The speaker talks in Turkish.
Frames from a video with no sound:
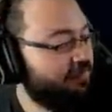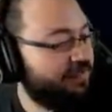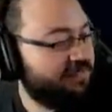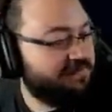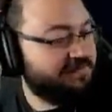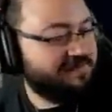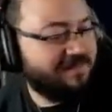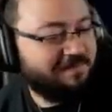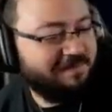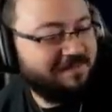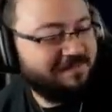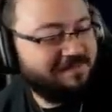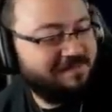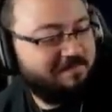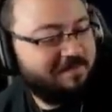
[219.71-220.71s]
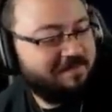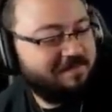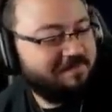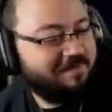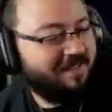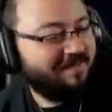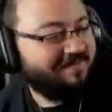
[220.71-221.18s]
Benim Starbucks
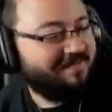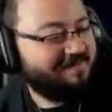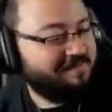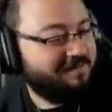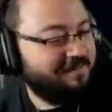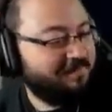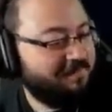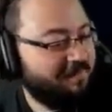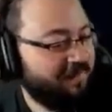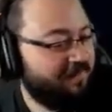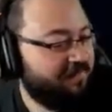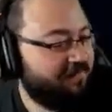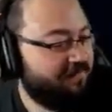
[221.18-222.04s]
sevmediğimi herkes bilir be.